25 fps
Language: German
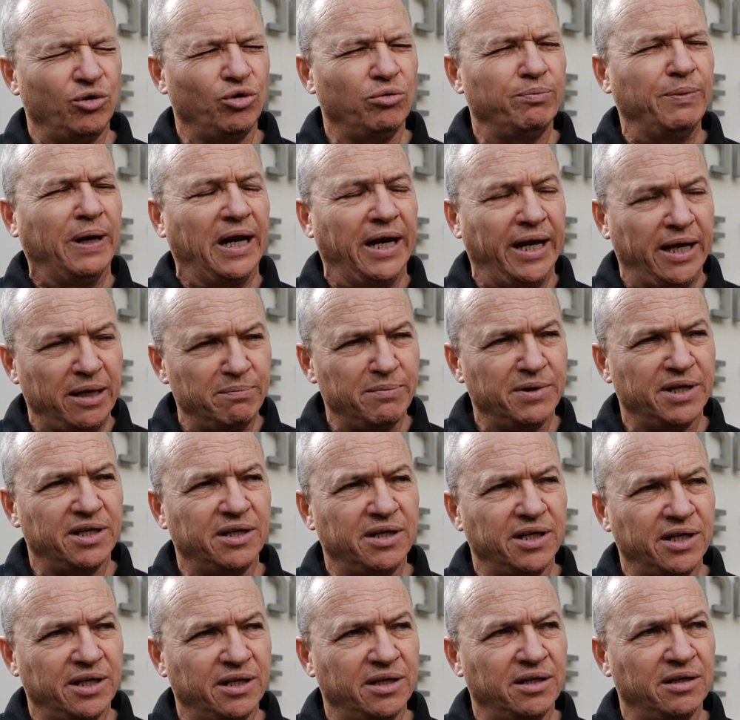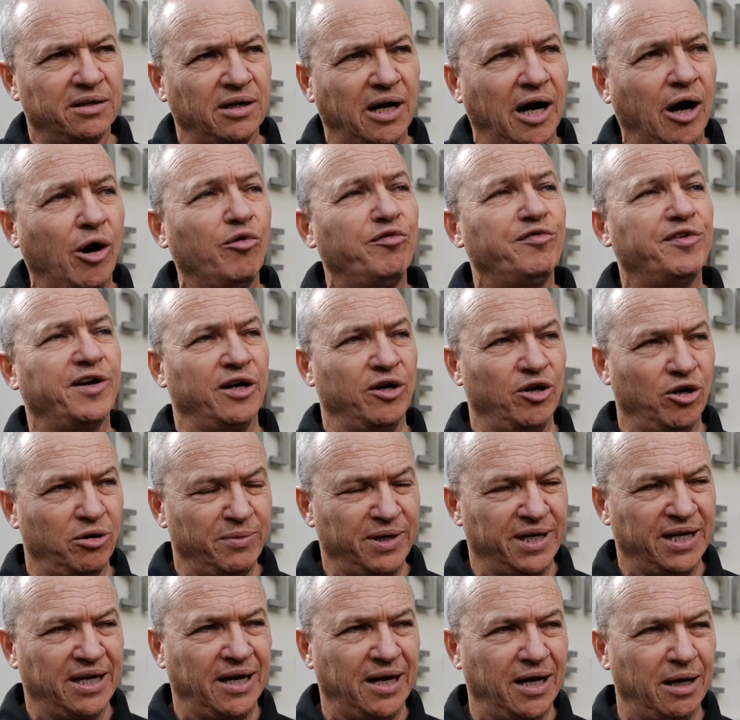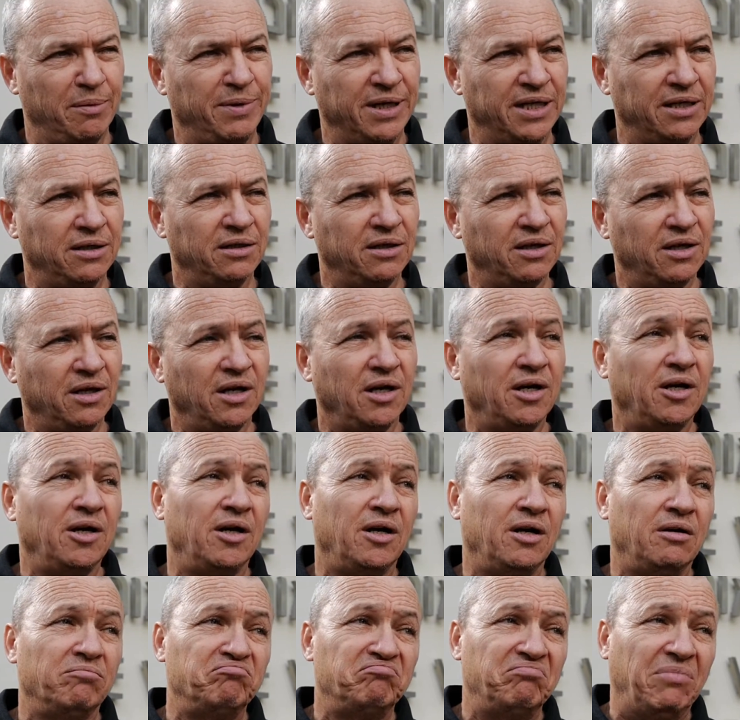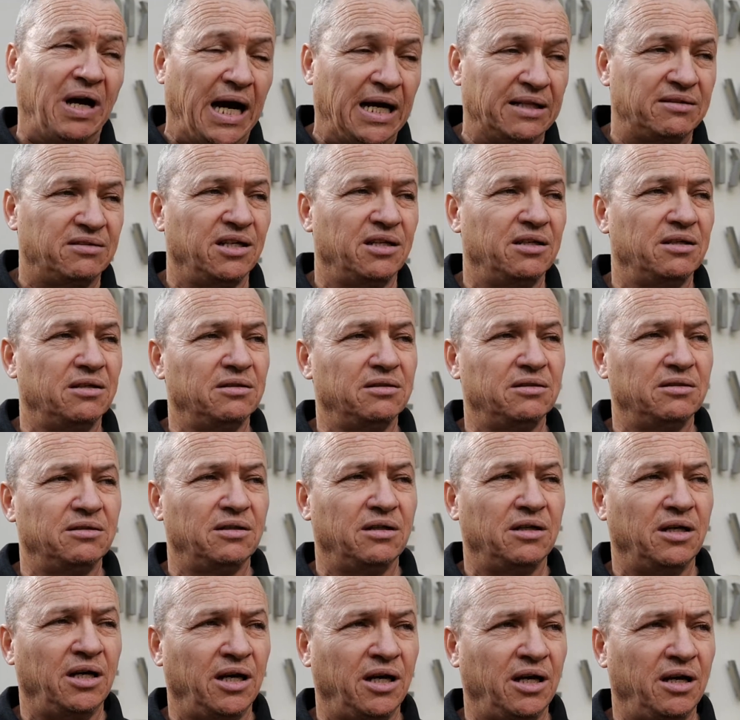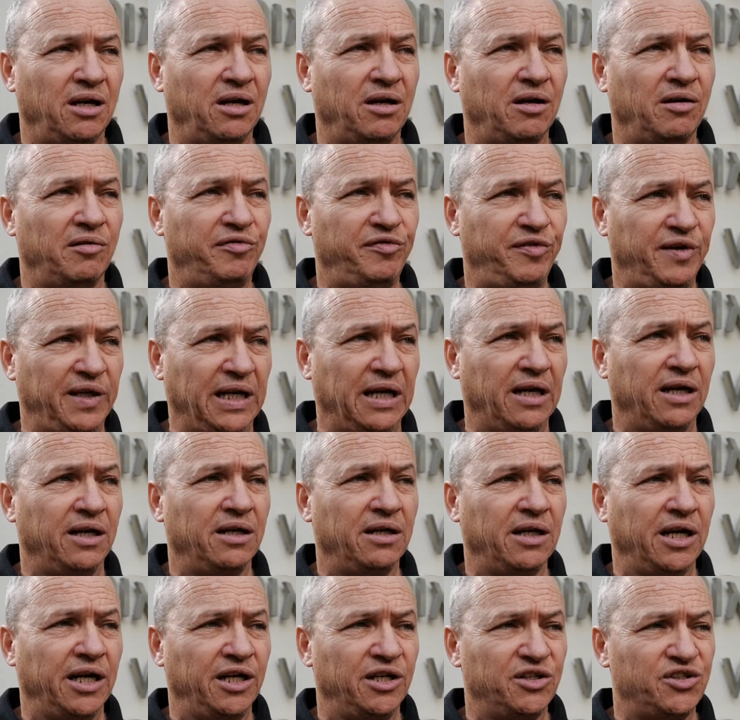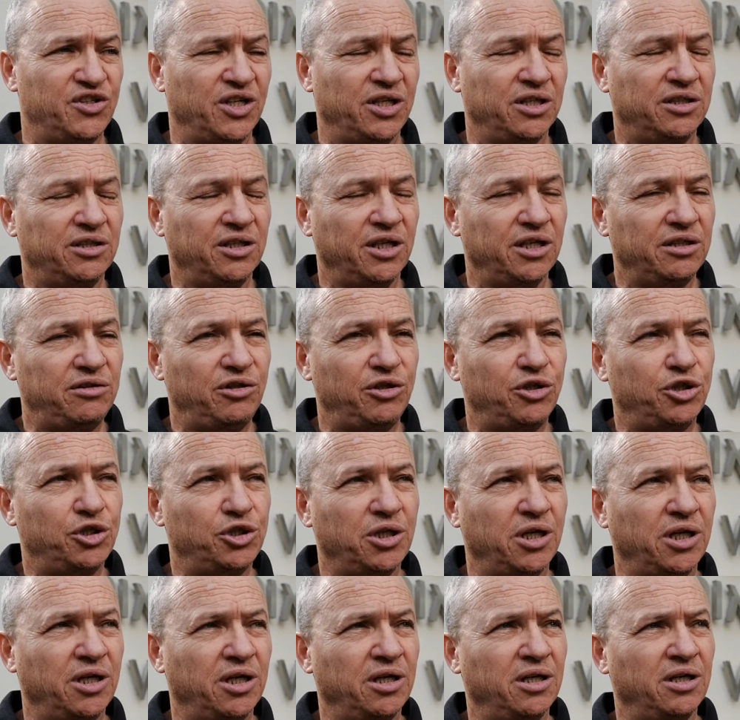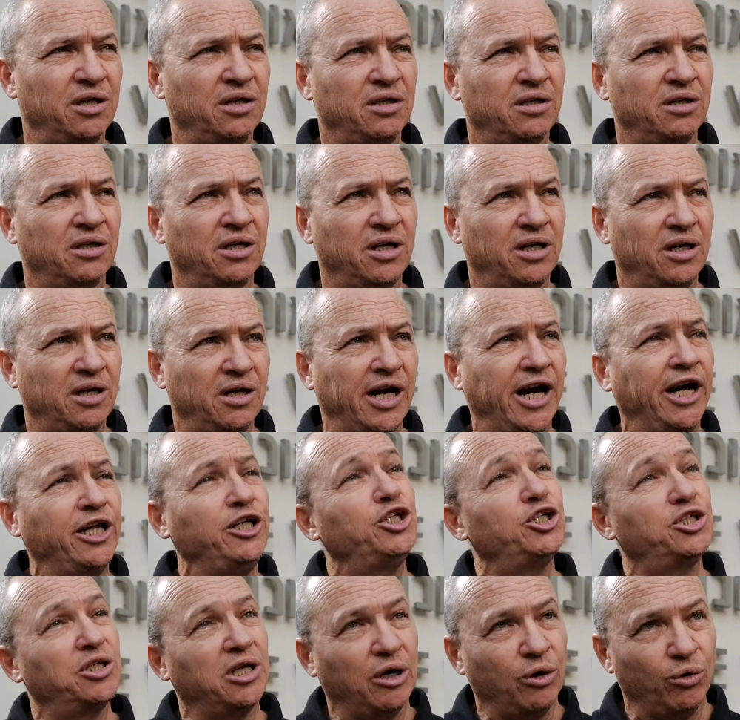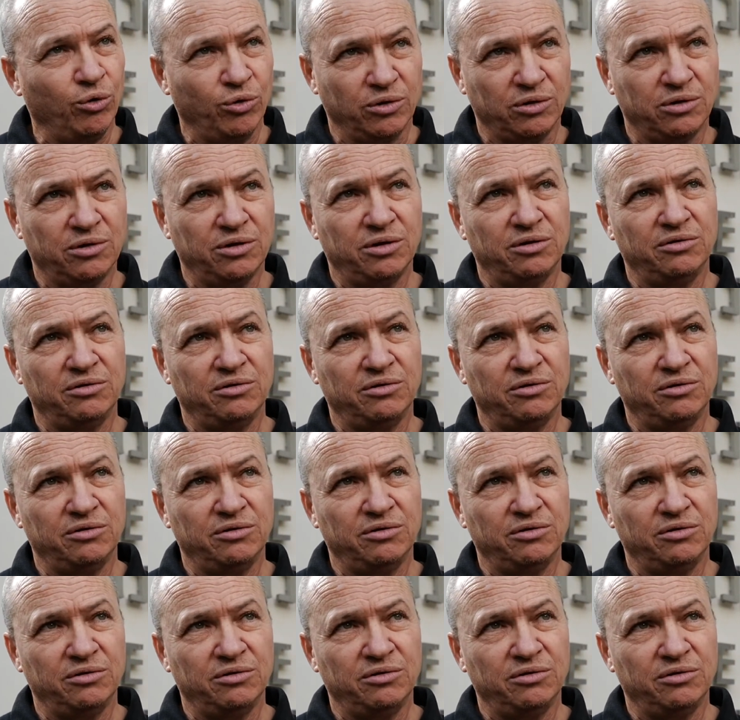Überlebende aufgenommen haben, hatten äh, viele eine sehr kritische äh, Einstellung,